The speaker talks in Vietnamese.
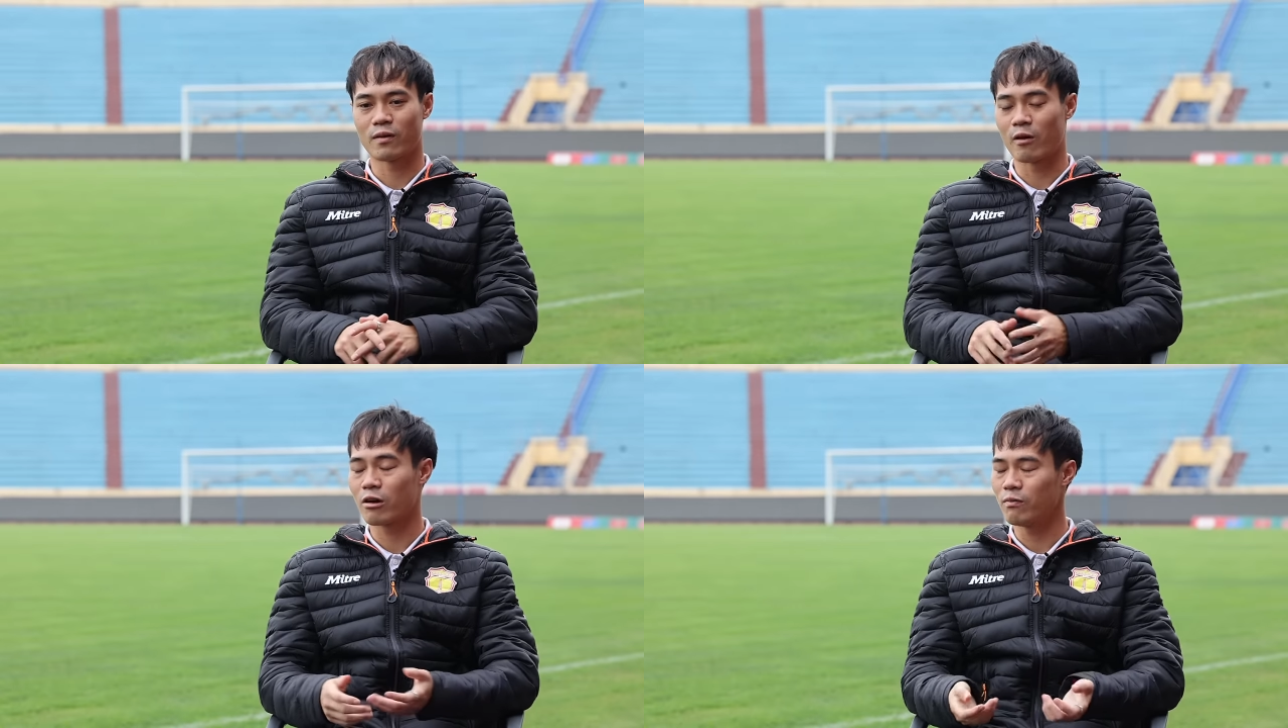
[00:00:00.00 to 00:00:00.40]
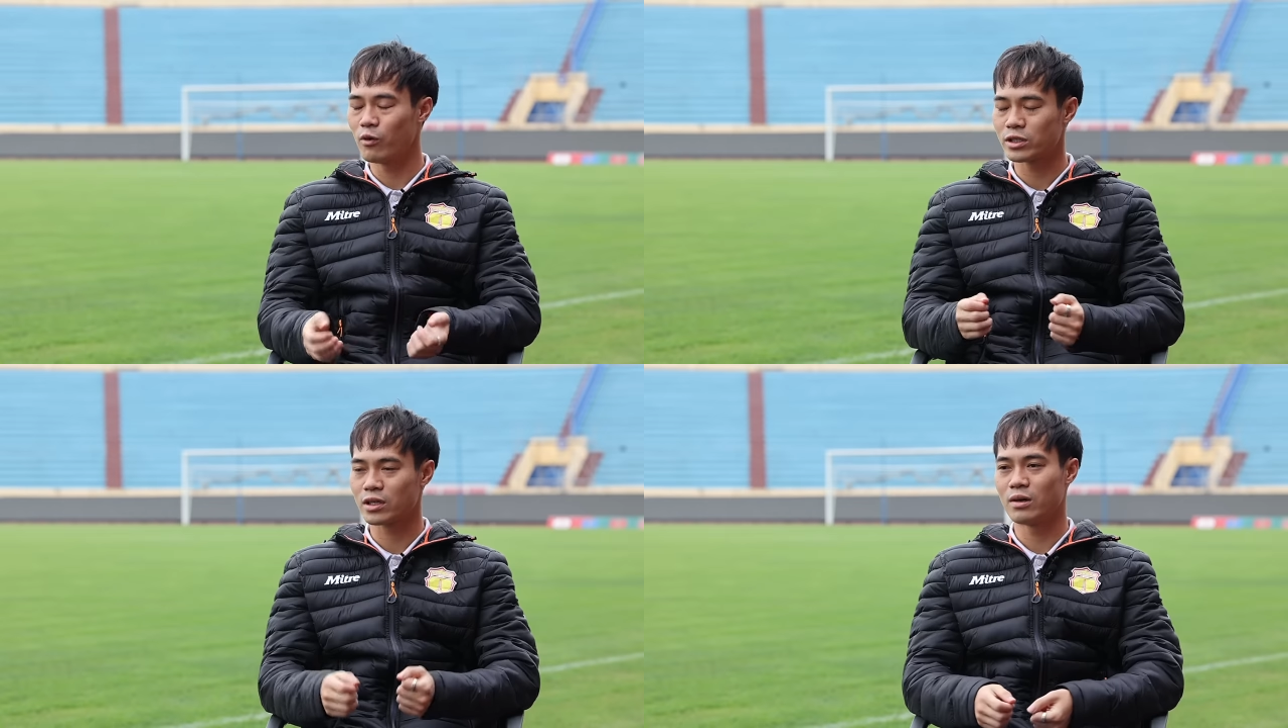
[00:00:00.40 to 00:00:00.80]
loại World Cup
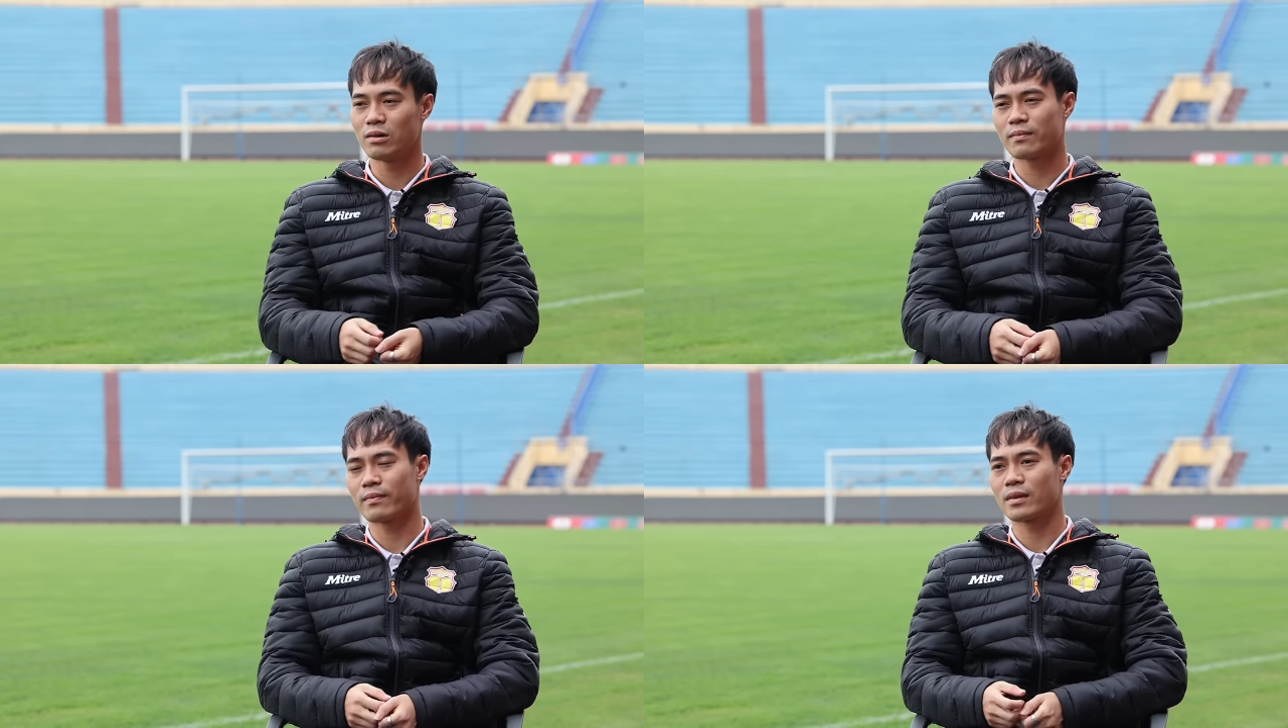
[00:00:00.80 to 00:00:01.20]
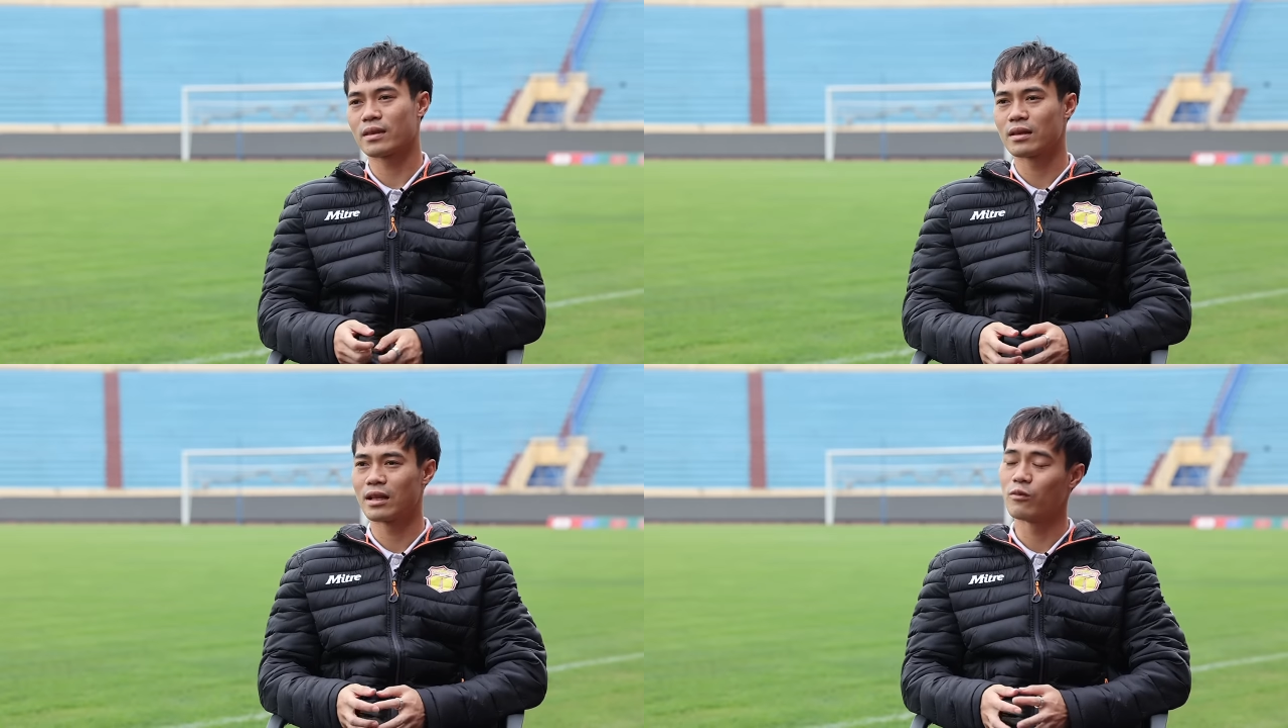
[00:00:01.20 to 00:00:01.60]
mỗi trận đấu
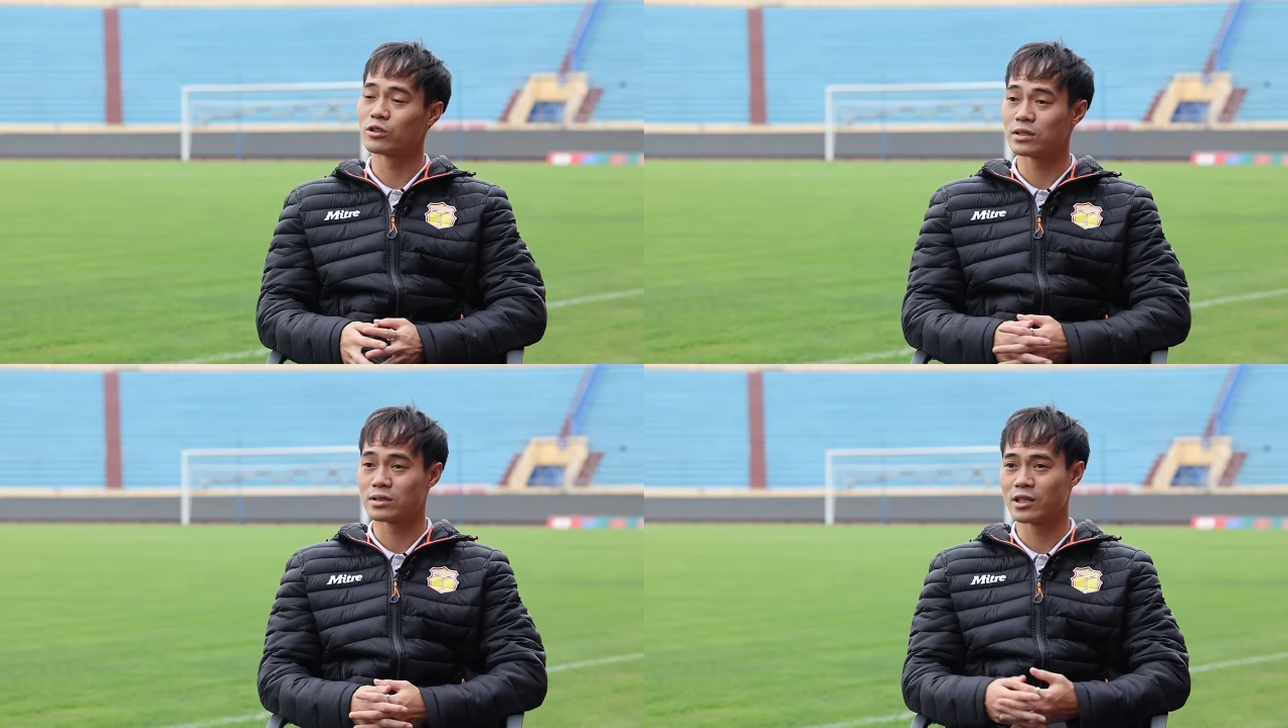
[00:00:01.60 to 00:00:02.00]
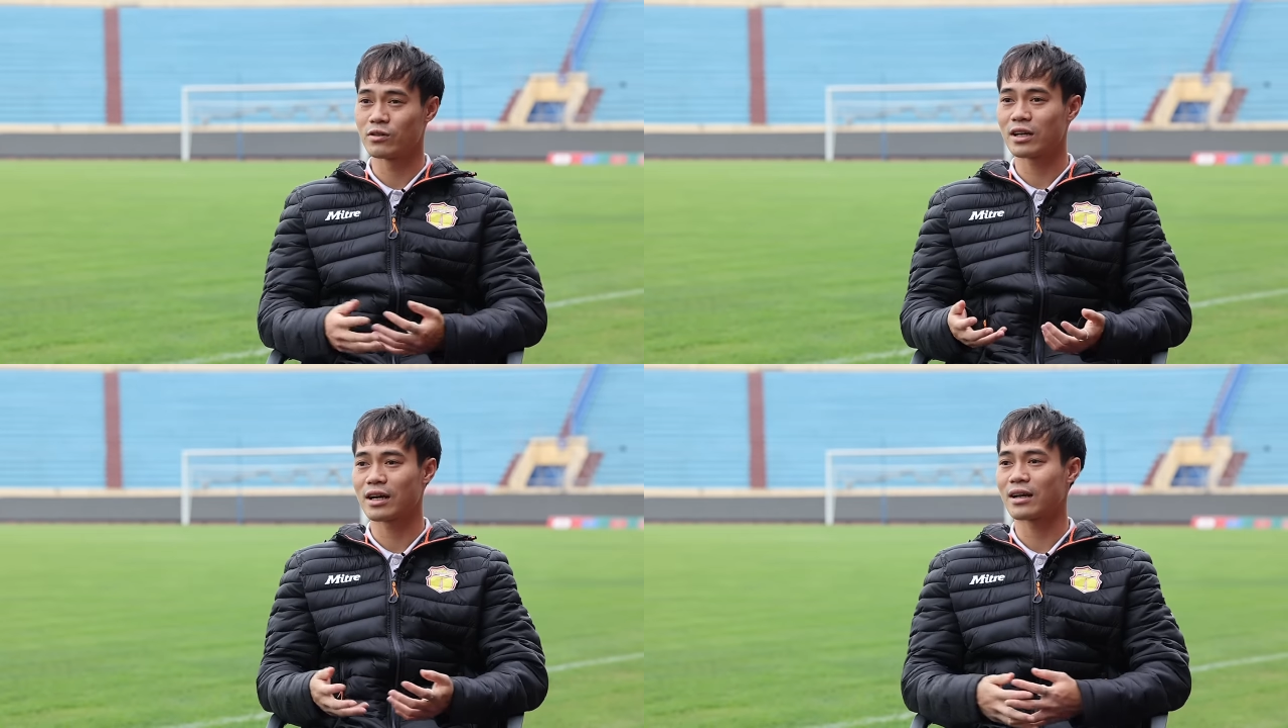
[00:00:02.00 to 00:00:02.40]
là một trận trận đấu
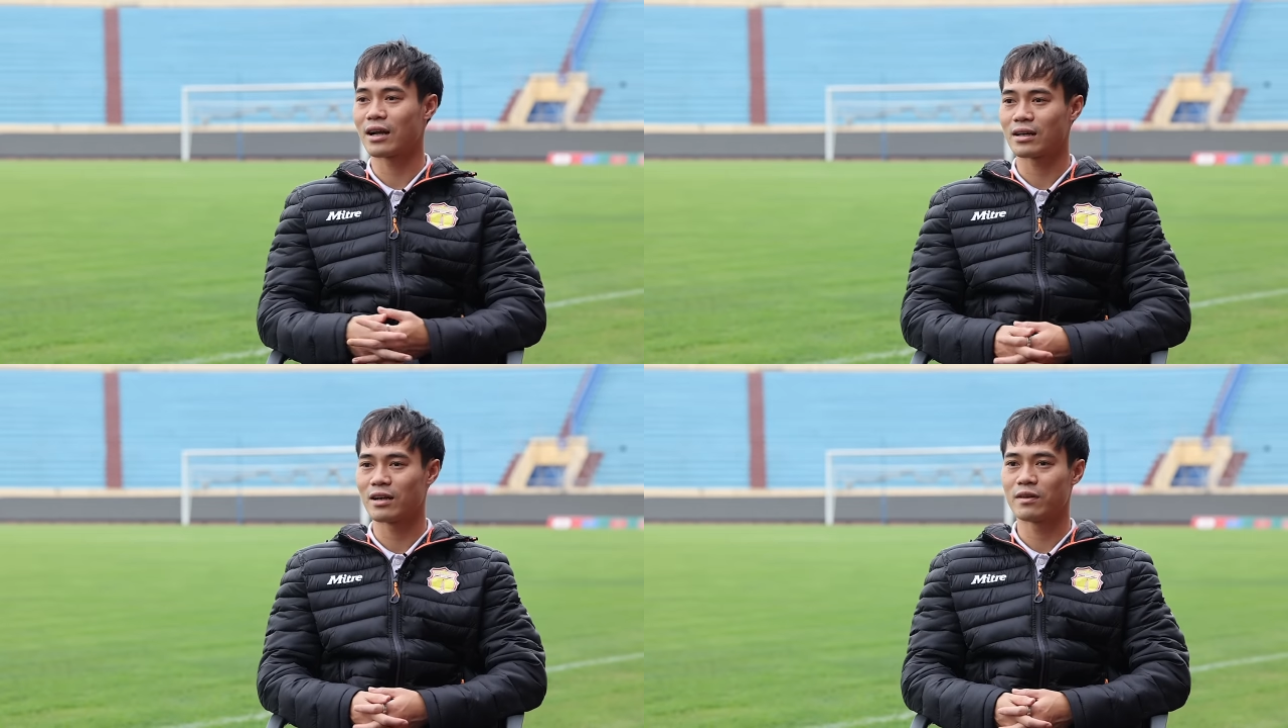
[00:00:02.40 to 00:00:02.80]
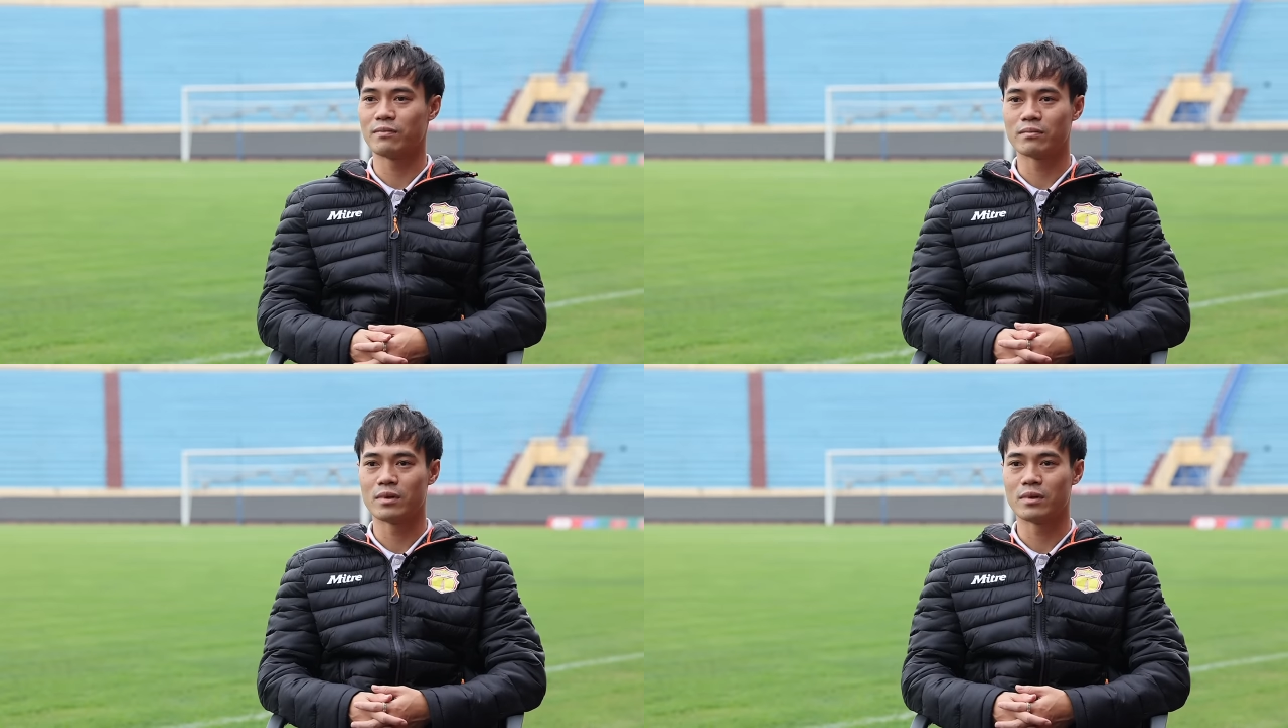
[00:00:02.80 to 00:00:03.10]
rất là căng thẳng, tại vì